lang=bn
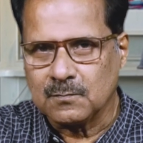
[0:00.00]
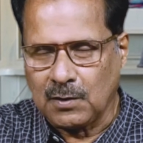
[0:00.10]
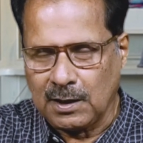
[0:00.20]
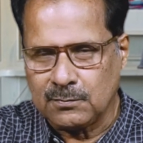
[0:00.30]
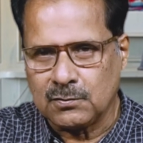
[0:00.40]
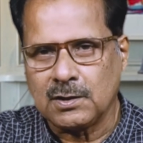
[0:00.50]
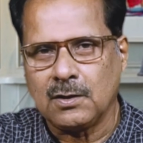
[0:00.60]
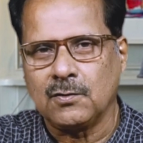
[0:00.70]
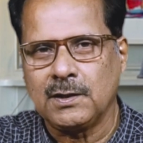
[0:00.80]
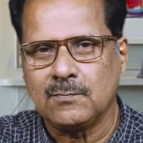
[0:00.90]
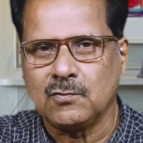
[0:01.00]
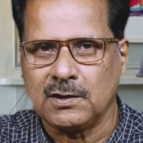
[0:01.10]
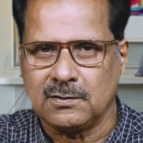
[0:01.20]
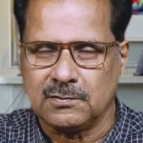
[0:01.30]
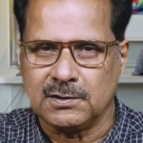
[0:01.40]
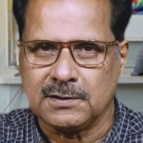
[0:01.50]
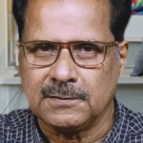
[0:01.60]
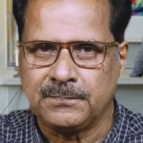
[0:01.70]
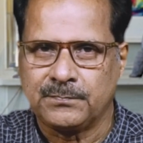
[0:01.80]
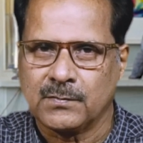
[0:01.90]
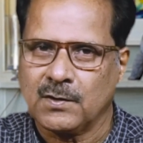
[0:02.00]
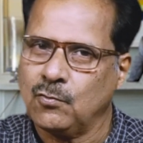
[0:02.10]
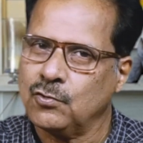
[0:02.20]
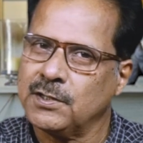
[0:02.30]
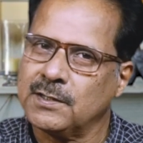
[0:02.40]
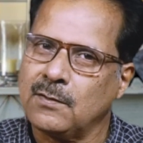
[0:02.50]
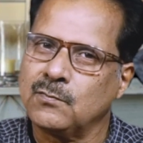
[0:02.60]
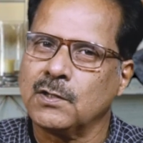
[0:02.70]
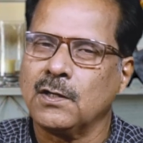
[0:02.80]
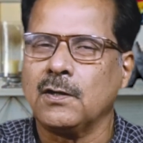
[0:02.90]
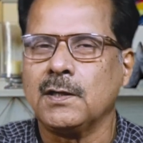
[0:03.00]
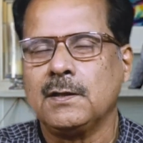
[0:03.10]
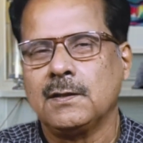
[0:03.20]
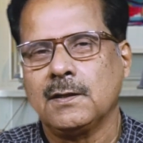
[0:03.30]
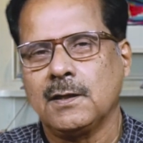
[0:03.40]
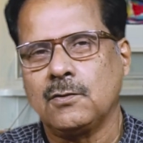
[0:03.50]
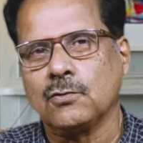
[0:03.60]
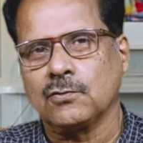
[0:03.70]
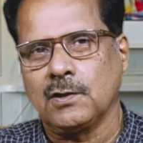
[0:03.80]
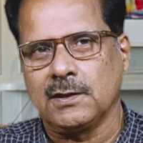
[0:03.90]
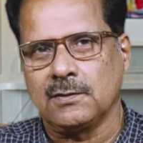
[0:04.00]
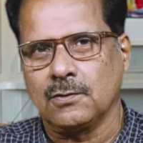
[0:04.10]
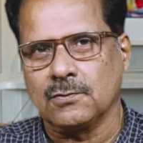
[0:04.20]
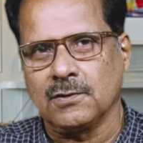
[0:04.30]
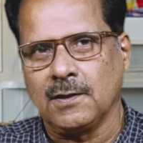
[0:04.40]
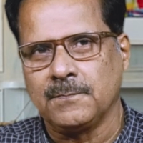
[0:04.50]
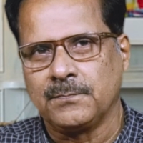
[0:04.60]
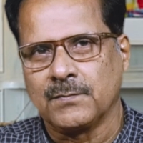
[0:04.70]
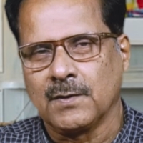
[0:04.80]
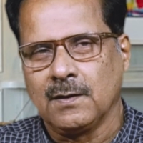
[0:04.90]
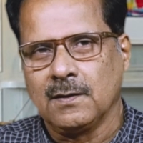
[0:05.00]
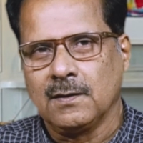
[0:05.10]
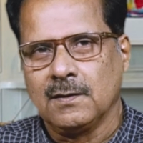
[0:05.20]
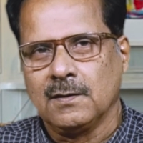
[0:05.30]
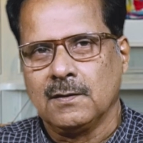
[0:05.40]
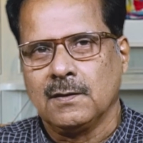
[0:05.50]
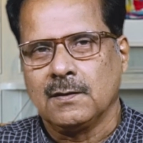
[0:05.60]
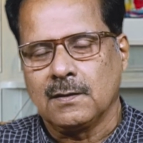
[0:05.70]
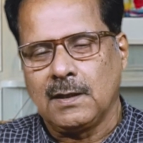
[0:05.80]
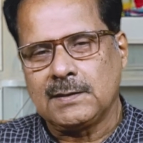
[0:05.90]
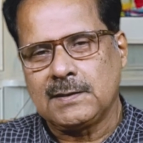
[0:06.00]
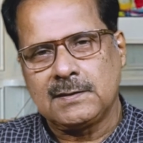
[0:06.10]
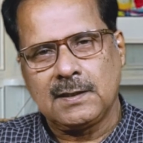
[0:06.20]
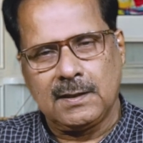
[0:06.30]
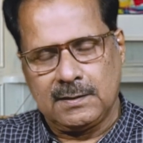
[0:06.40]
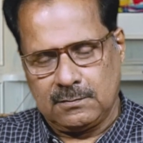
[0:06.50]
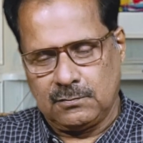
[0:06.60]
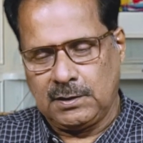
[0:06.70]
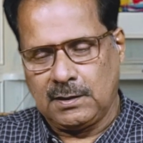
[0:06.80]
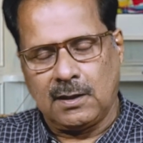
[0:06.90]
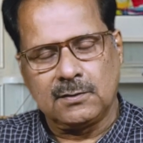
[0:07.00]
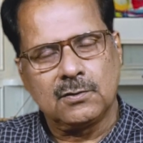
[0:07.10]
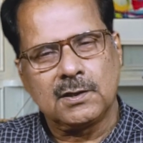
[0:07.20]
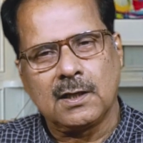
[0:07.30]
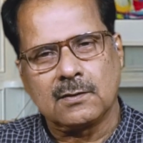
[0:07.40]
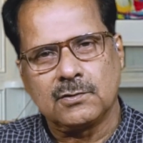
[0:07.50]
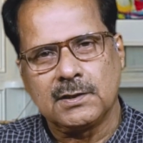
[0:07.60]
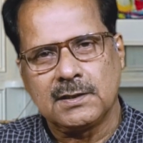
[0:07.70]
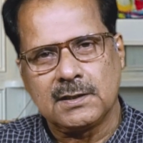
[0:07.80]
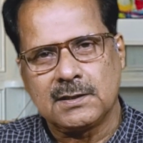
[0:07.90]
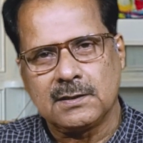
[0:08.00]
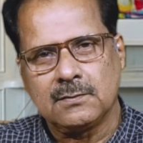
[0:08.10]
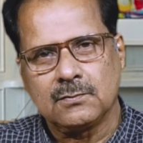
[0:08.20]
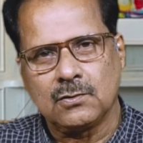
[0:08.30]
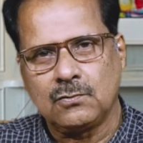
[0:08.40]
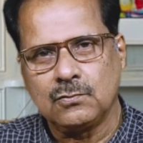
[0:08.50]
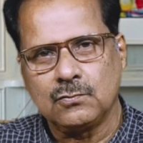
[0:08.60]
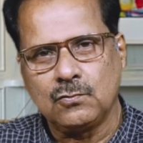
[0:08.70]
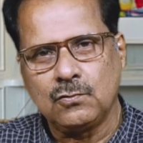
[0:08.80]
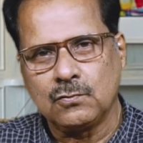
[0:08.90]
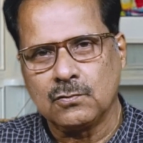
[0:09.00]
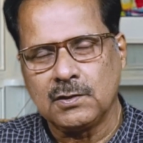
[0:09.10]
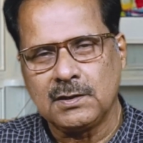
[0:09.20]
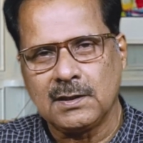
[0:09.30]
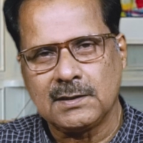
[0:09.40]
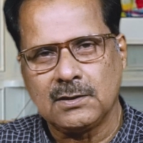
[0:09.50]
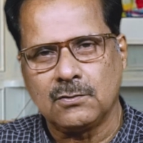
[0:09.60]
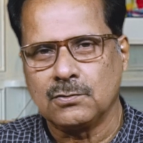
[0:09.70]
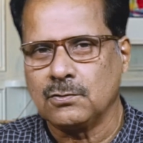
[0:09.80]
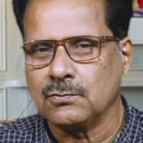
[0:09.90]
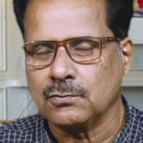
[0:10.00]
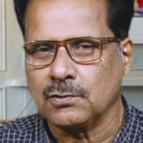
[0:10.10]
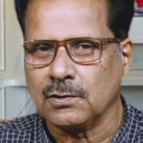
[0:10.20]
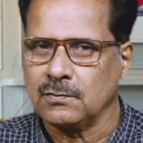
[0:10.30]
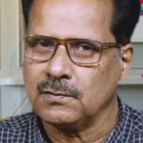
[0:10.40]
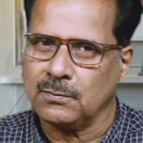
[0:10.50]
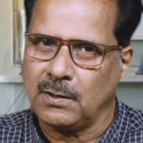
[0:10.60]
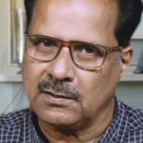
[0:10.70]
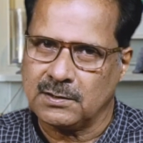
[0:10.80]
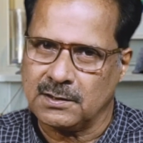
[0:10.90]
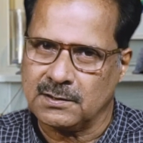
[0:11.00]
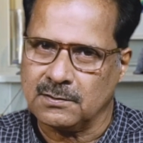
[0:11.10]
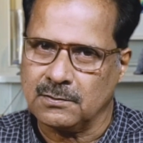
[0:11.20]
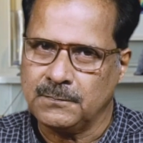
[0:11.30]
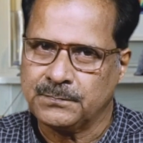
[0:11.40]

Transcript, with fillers: ভাই বোনরা অনেক মজা করেছে ওর সেটাও মনে হয় এই গতকালের ঘটনা ক্লাসে স্যার ওকে কান ধরে দাঁড় করিয়ে দিয়েছে যখন ও কোনো দিন ক্লাসে গণ্ডগোল করতো না ও কিন্তু ভালো ছেলে ছিল